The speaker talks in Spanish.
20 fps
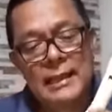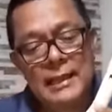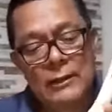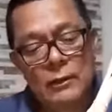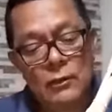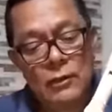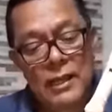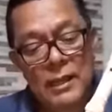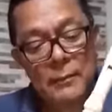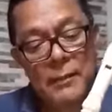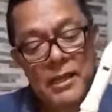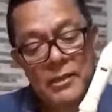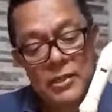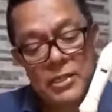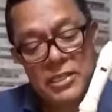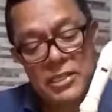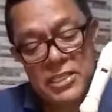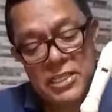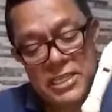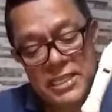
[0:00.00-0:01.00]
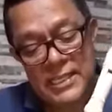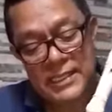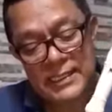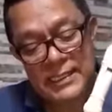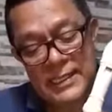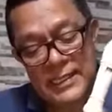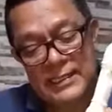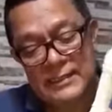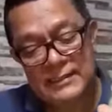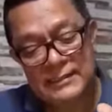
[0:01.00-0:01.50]
Con la mano
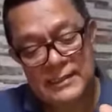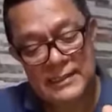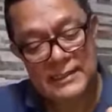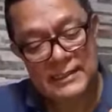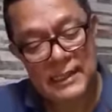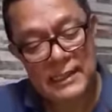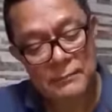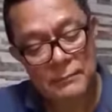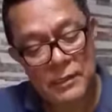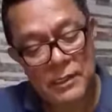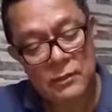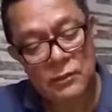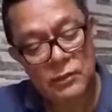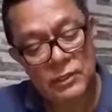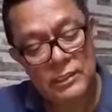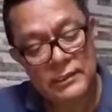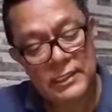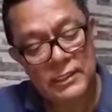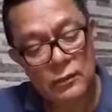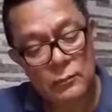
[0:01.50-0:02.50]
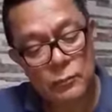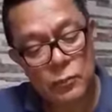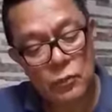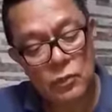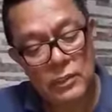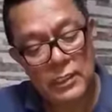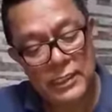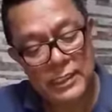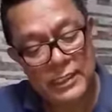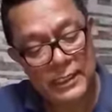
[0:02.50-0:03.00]
izquierda se tapa con el dedo
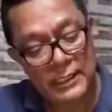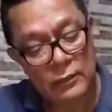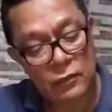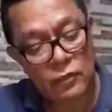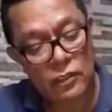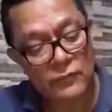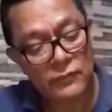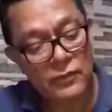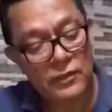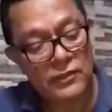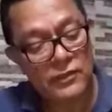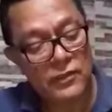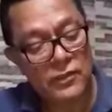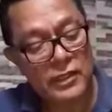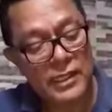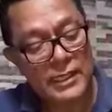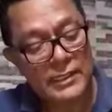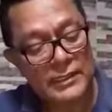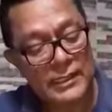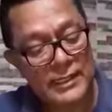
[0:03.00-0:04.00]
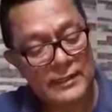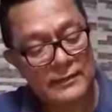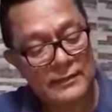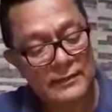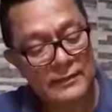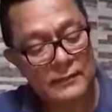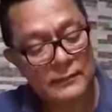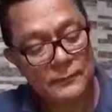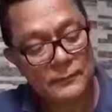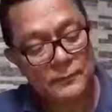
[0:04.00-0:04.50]
pulgar el orificio de atrás,
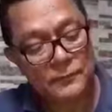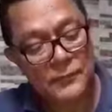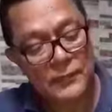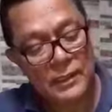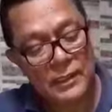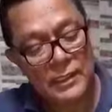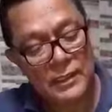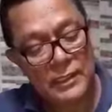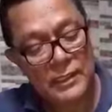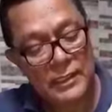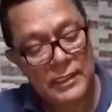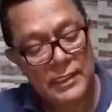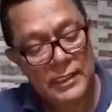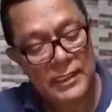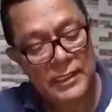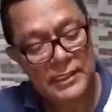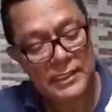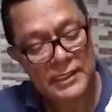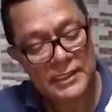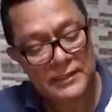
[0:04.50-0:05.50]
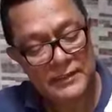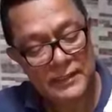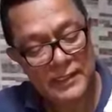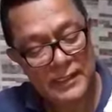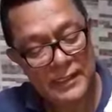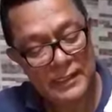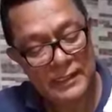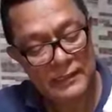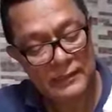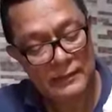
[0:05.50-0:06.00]

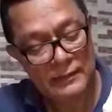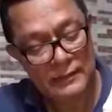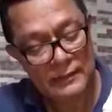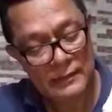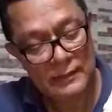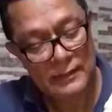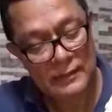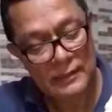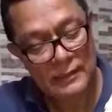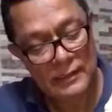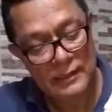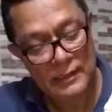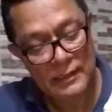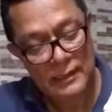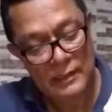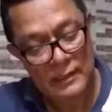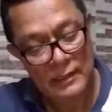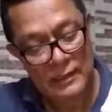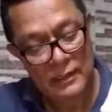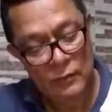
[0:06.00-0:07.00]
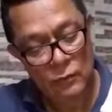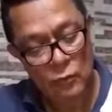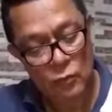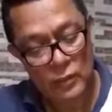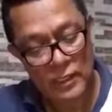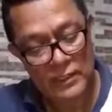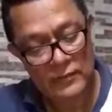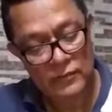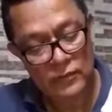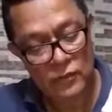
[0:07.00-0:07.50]
índice,
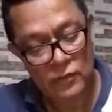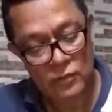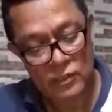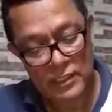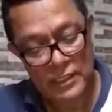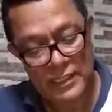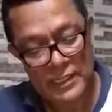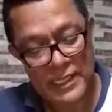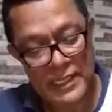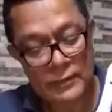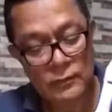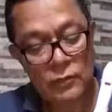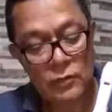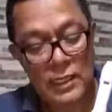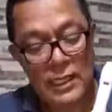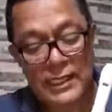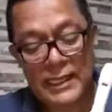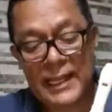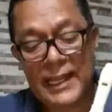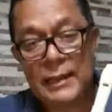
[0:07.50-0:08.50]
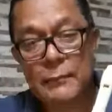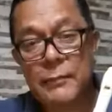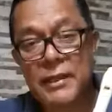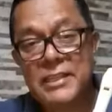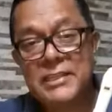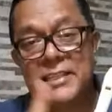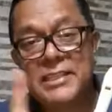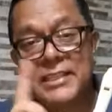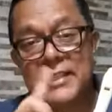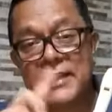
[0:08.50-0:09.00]
corazón y anular. El
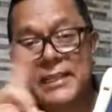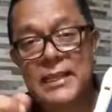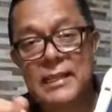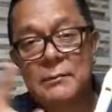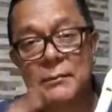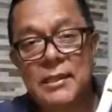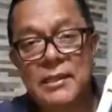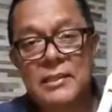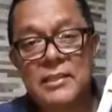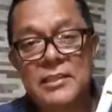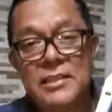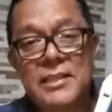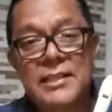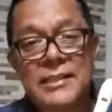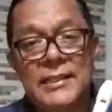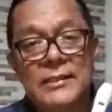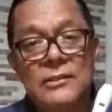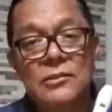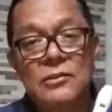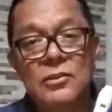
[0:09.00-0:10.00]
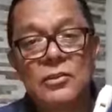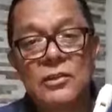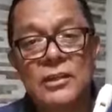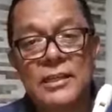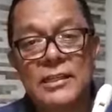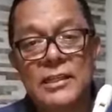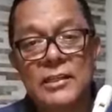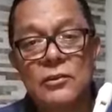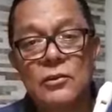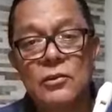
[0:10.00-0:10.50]
meñique de la mano izquierda no toca
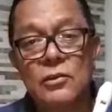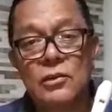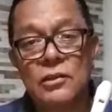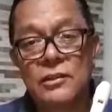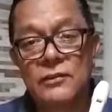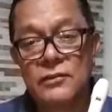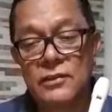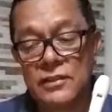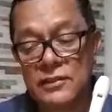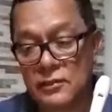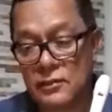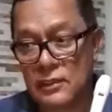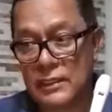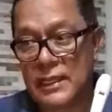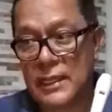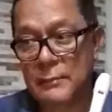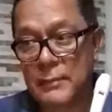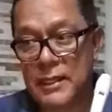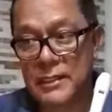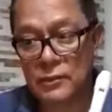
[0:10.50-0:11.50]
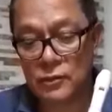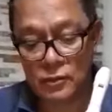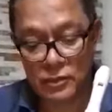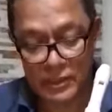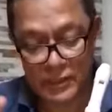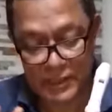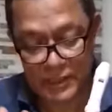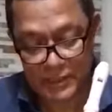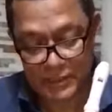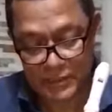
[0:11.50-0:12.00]
ningún orificio. La mano
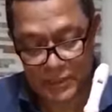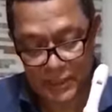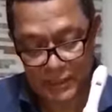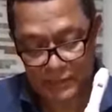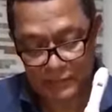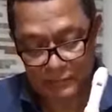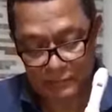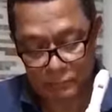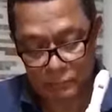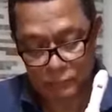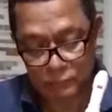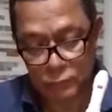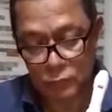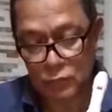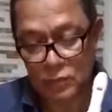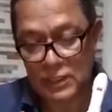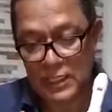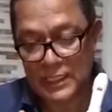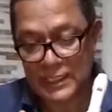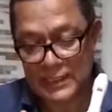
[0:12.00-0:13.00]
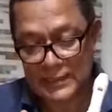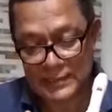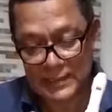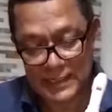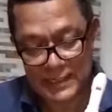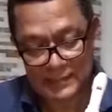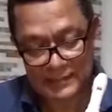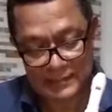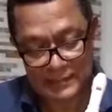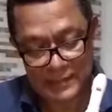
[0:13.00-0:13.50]
derecha, pulgar
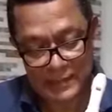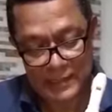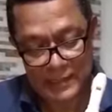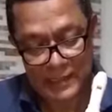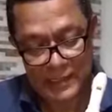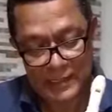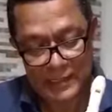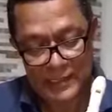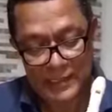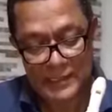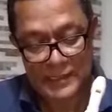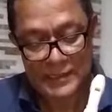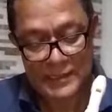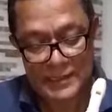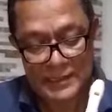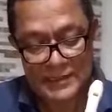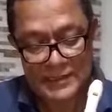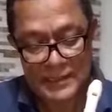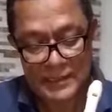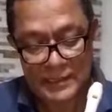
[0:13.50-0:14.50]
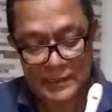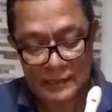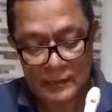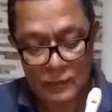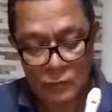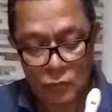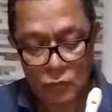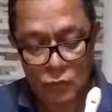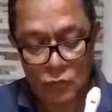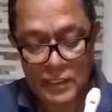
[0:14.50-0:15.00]
atrás, índice,
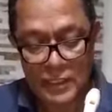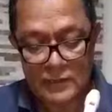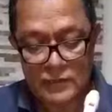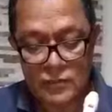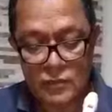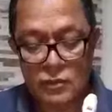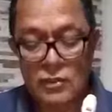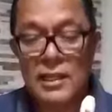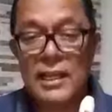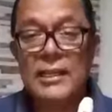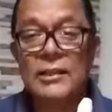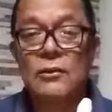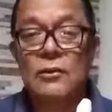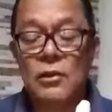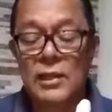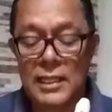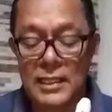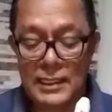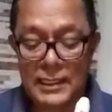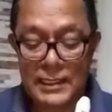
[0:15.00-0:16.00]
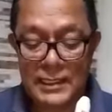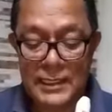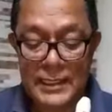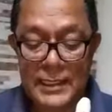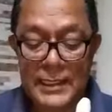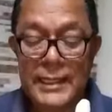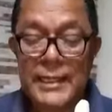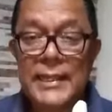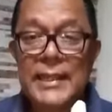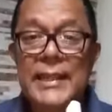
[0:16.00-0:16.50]
corazón, anular
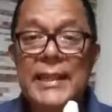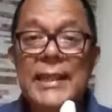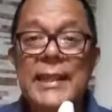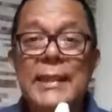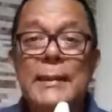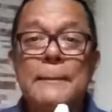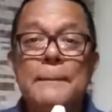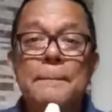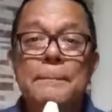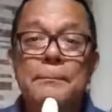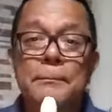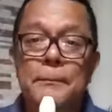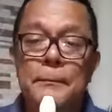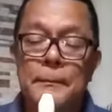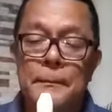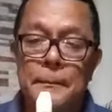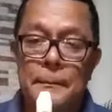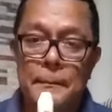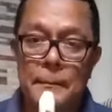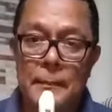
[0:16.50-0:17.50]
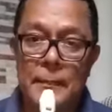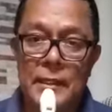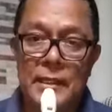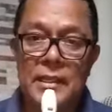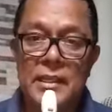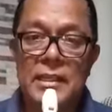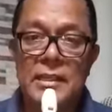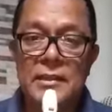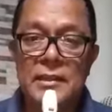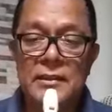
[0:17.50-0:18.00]
y
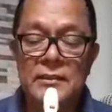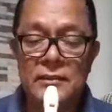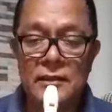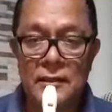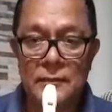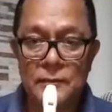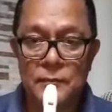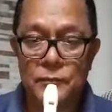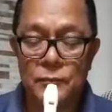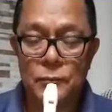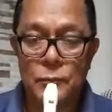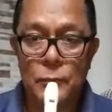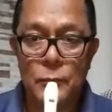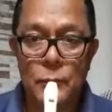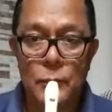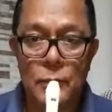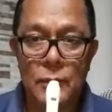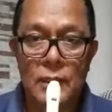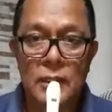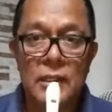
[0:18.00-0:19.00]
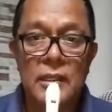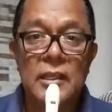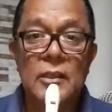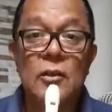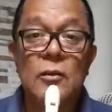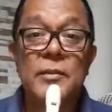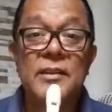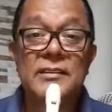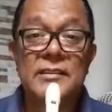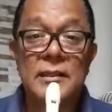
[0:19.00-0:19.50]
índice. Y
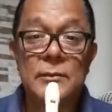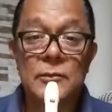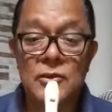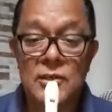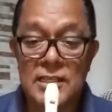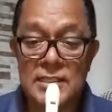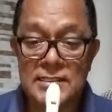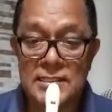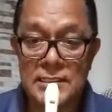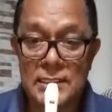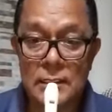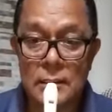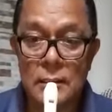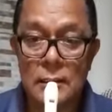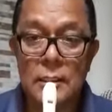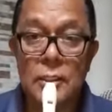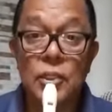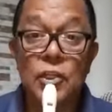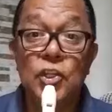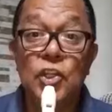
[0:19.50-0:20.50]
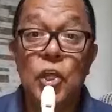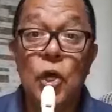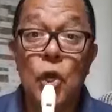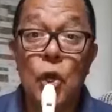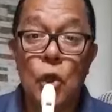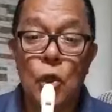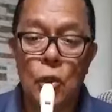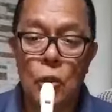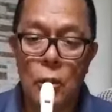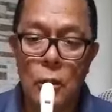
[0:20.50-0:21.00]
comenzamos así.
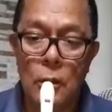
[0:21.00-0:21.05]
Do.